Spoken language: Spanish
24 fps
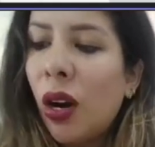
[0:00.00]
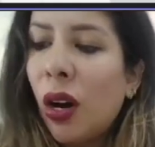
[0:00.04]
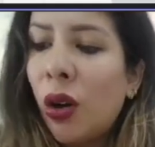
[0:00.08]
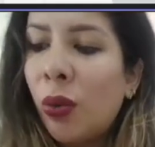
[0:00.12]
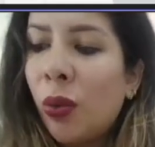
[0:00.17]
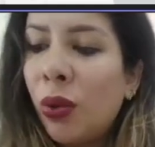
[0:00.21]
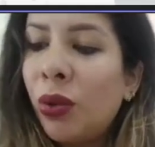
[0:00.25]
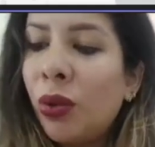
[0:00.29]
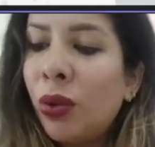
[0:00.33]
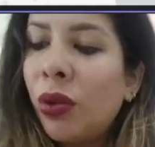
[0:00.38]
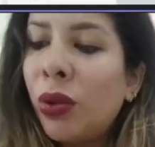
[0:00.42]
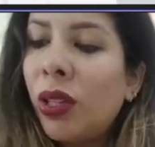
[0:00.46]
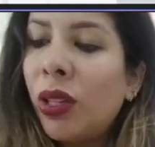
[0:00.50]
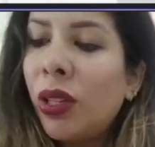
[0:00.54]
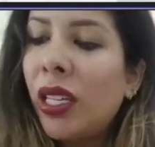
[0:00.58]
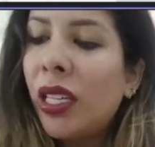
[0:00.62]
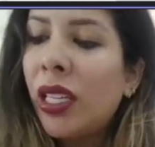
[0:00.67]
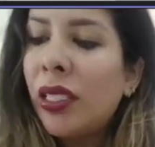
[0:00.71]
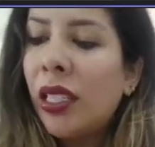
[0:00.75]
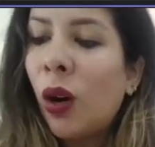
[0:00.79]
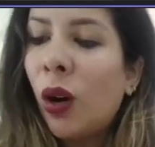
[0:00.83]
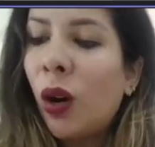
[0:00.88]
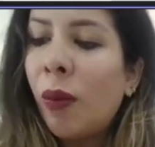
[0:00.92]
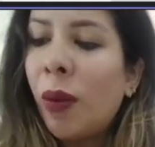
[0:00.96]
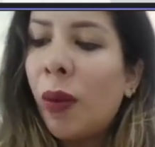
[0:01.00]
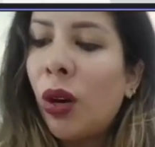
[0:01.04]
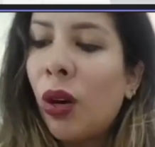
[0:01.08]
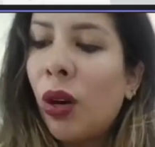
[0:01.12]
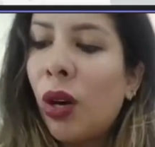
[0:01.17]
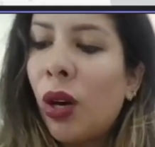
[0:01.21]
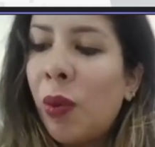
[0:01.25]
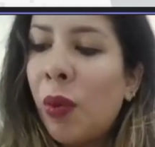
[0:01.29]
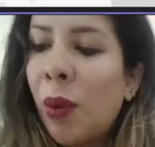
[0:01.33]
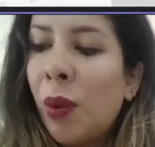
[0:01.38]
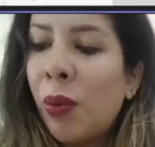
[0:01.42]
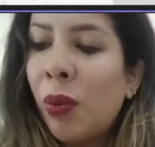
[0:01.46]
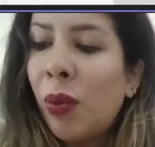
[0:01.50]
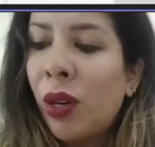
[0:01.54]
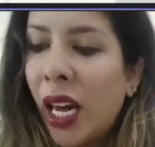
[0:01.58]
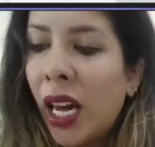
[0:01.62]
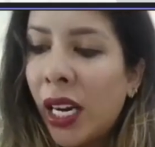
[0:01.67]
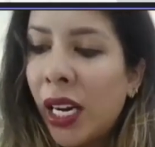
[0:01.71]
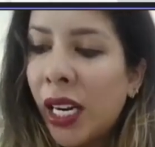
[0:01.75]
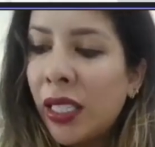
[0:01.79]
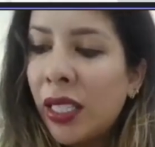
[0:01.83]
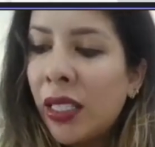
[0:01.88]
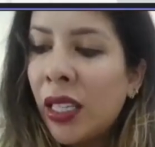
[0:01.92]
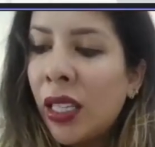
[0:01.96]
comunes y comedores
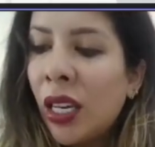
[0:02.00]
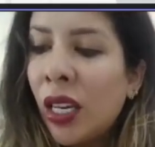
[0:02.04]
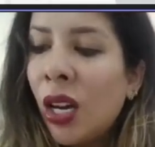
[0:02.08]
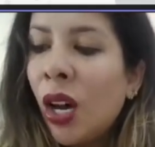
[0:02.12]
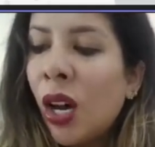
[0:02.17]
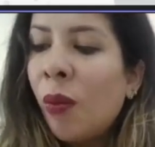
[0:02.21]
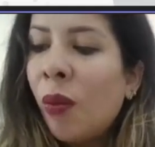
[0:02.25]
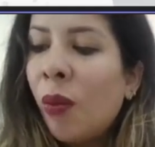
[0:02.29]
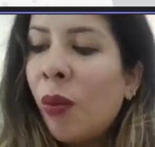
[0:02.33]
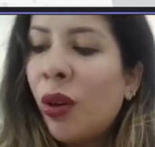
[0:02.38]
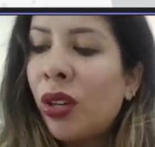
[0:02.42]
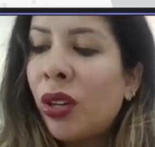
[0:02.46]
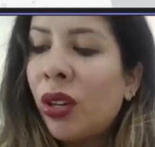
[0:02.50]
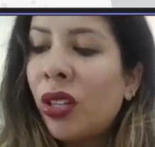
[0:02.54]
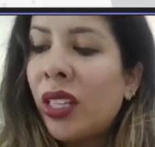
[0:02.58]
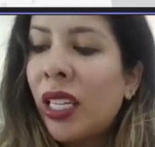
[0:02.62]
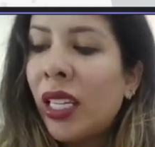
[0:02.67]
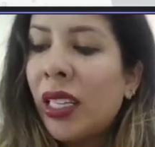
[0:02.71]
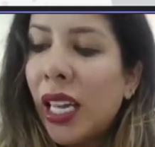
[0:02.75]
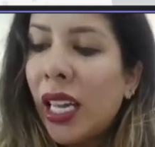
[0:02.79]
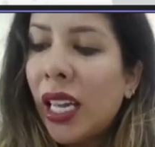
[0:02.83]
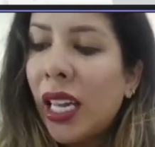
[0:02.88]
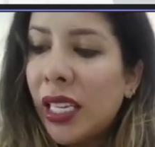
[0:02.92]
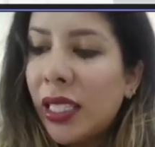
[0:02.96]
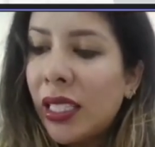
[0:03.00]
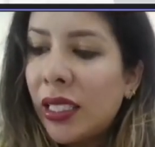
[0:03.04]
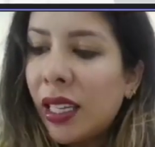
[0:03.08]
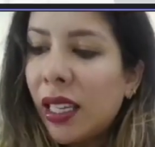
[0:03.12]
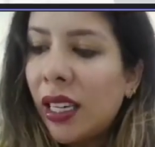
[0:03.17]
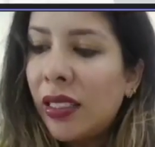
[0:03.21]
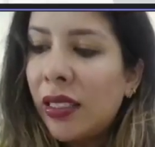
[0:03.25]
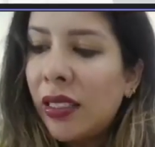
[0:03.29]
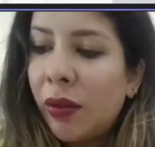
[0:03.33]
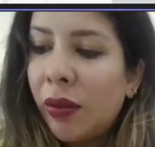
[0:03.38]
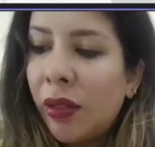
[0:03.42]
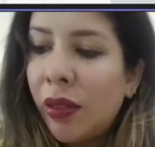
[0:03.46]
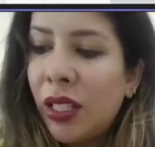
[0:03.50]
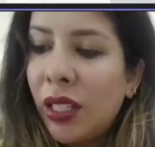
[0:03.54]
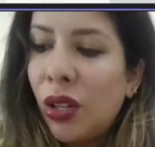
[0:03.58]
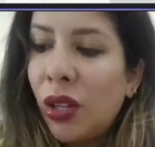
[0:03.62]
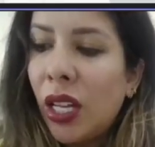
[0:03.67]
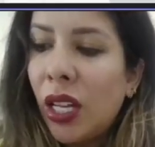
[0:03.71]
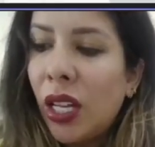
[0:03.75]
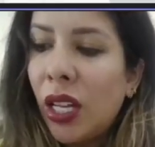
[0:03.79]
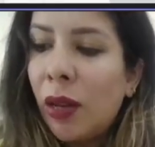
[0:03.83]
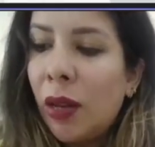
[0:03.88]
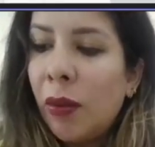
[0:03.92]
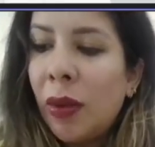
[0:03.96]
populares por tratarse de servicios de
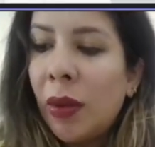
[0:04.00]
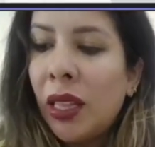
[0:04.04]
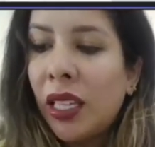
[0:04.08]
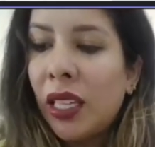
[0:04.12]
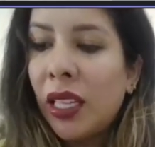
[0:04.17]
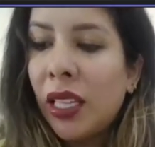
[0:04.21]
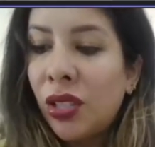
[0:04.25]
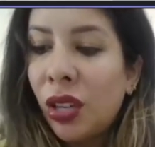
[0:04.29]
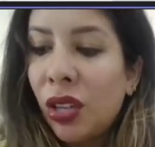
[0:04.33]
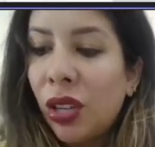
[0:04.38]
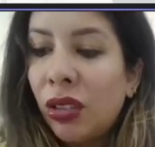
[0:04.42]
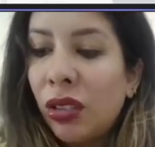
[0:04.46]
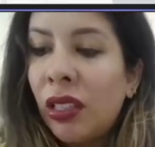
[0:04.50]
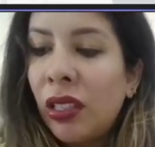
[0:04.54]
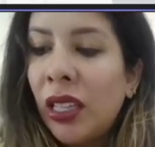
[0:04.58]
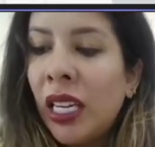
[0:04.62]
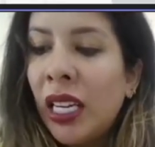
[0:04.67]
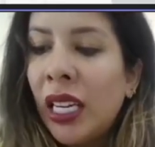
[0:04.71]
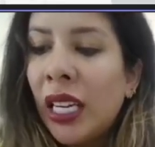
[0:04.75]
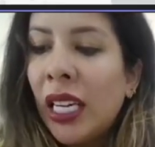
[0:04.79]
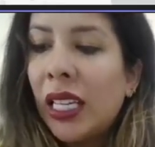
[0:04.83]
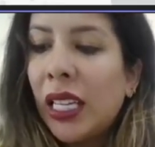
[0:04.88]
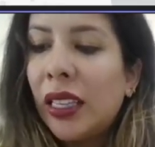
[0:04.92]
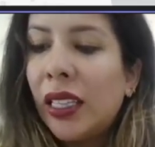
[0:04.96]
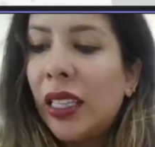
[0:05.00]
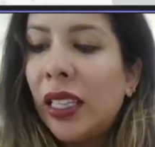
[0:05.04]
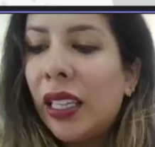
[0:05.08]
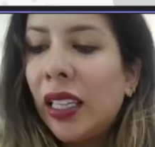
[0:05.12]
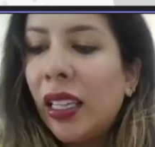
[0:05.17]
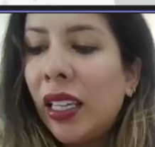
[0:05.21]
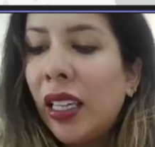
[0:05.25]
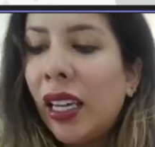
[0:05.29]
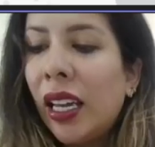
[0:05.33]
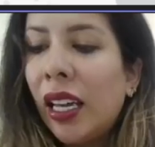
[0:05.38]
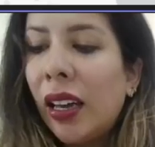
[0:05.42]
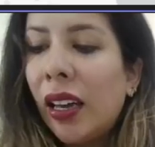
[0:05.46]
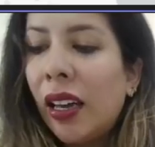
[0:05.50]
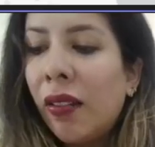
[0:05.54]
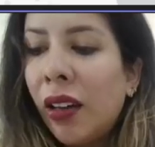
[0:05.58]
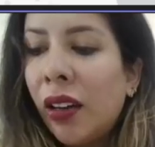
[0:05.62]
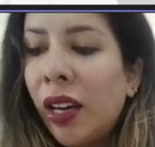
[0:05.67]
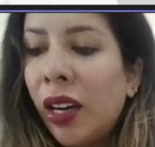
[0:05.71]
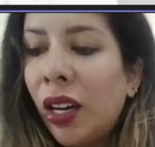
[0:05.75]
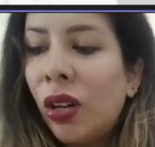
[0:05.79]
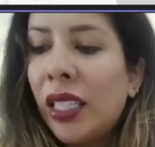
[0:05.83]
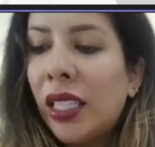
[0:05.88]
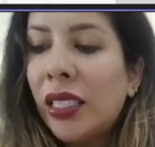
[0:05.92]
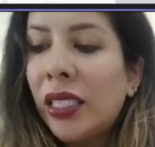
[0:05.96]
alimentación que tienen que ver
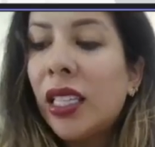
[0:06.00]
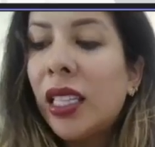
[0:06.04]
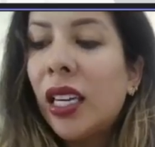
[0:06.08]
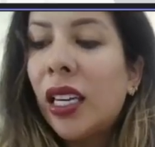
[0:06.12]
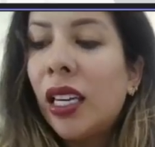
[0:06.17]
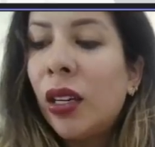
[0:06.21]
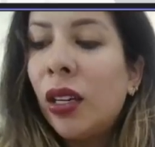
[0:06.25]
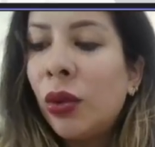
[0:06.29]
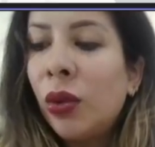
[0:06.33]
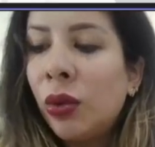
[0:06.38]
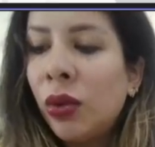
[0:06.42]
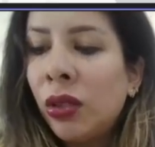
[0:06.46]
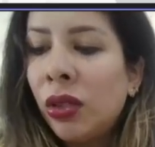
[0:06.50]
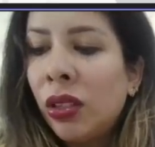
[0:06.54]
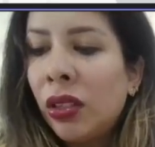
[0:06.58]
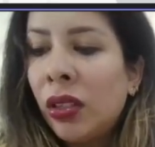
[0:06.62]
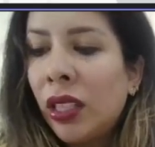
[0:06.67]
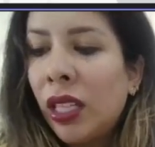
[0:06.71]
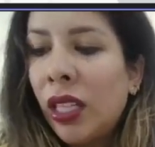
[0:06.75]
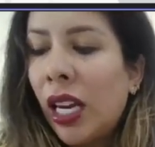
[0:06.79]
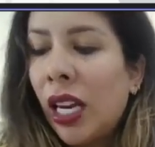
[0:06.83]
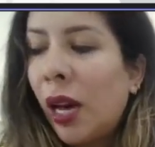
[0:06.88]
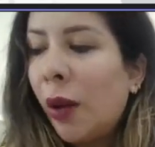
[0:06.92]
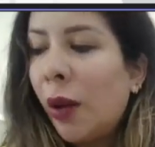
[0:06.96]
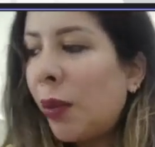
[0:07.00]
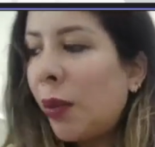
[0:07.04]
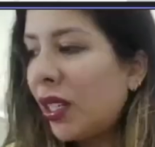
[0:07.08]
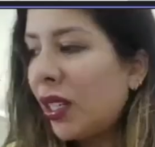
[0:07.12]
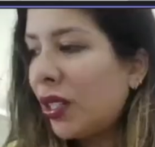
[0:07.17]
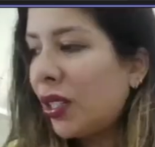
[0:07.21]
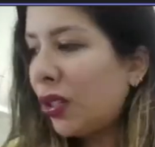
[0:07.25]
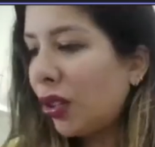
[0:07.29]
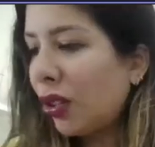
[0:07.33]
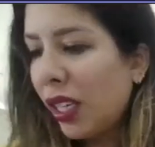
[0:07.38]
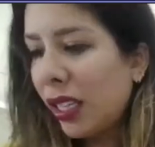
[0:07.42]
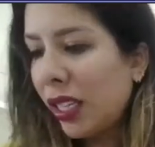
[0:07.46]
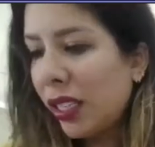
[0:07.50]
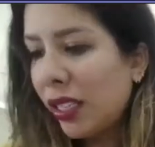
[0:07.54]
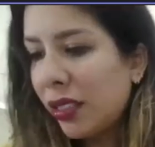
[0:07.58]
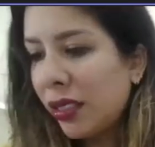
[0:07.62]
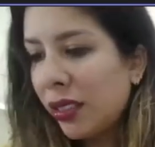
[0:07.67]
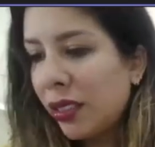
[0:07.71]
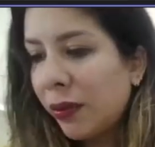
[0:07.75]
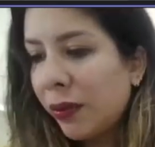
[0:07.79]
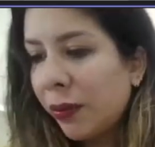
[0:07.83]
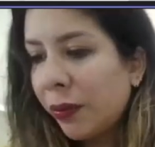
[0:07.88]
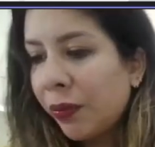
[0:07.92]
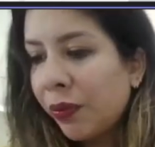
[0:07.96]
con la salud de las personas.
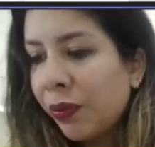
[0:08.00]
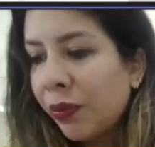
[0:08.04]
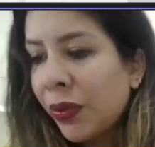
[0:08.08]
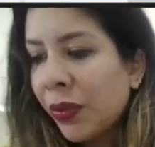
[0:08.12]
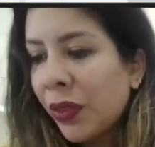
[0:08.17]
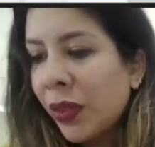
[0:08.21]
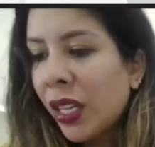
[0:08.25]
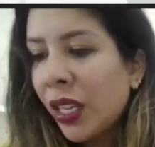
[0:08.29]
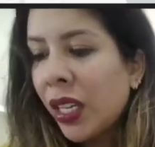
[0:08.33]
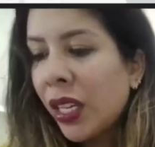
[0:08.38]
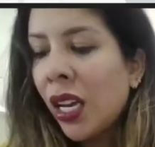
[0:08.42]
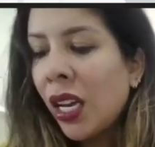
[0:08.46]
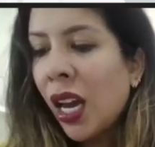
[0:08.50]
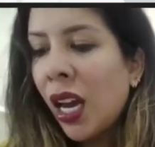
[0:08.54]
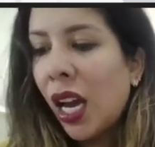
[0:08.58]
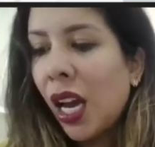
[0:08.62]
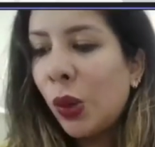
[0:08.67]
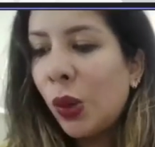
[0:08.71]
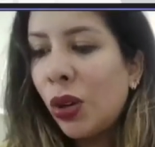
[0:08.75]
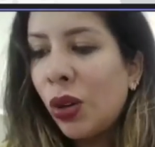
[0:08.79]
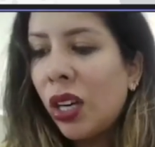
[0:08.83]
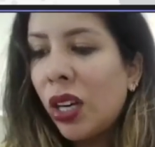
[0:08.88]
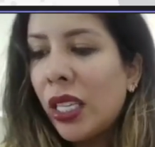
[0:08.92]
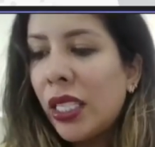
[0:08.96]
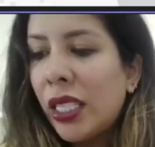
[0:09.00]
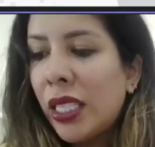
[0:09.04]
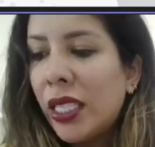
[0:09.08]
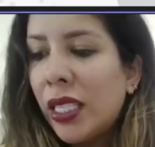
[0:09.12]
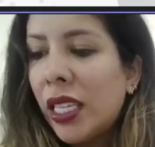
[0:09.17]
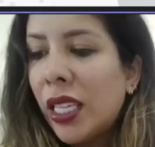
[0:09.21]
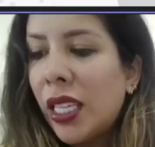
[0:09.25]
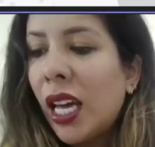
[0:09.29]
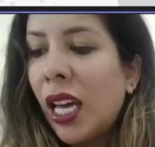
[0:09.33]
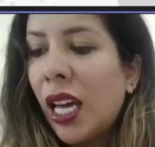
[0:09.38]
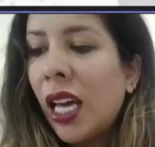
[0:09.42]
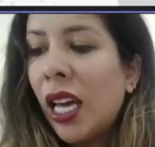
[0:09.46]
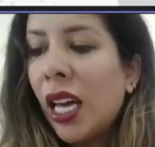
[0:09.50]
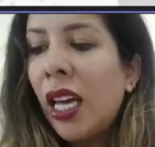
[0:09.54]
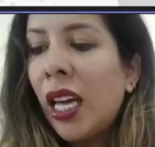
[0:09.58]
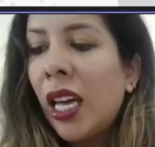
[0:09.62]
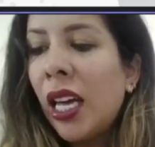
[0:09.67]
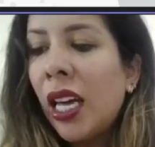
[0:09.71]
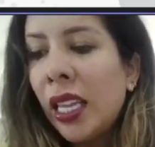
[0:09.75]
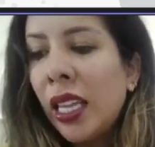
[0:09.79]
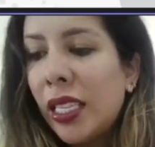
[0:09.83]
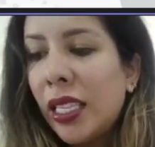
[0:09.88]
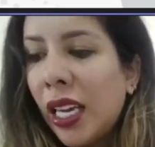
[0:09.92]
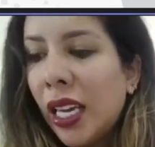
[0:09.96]
¿Algún congresista
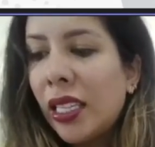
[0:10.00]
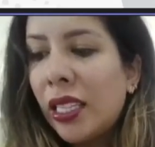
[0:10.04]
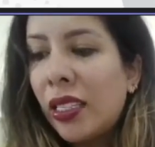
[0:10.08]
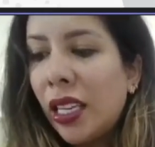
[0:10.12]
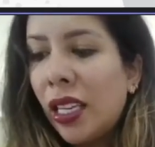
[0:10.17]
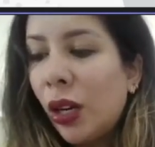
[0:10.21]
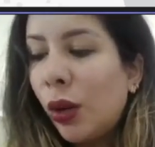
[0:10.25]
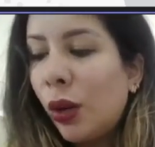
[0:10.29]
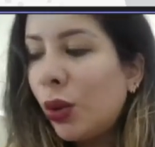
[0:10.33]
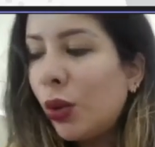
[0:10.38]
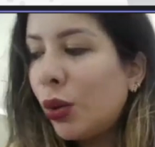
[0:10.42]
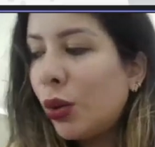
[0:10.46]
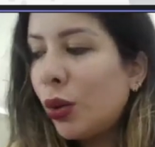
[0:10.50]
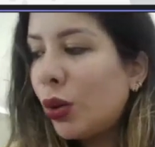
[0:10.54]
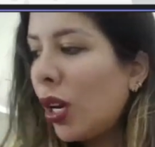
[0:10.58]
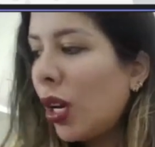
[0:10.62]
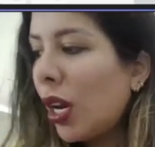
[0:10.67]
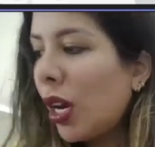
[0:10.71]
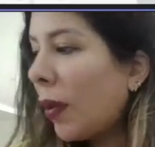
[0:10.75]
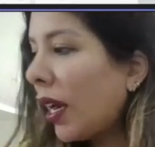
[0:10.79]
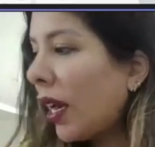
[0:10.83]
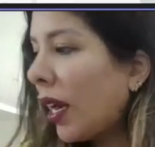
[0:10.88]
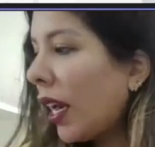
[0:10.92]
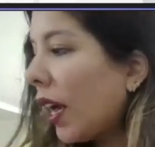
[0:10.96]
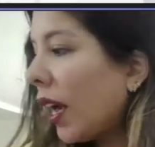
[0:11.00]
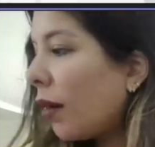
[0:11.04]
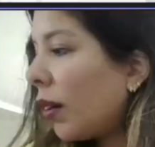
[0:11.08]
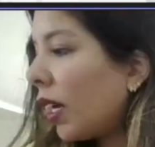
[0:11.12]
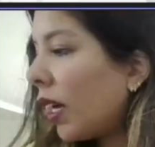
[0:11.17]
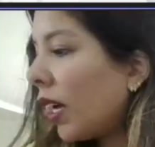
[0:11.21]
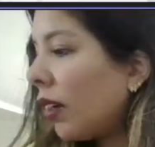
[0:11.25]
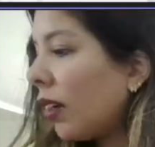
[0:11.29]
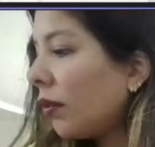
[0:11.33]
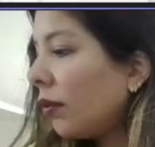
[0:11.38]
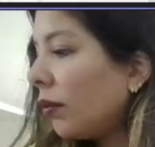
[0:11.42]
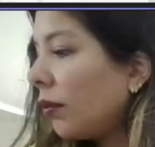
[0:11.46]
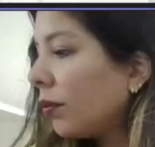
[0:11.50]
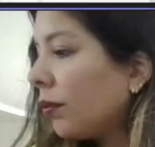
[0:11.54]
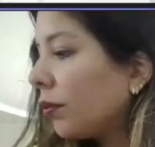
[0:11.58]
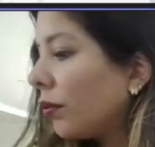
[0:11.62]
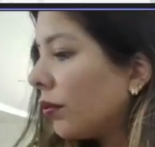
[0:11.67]
desea hacer el uso de la palabra?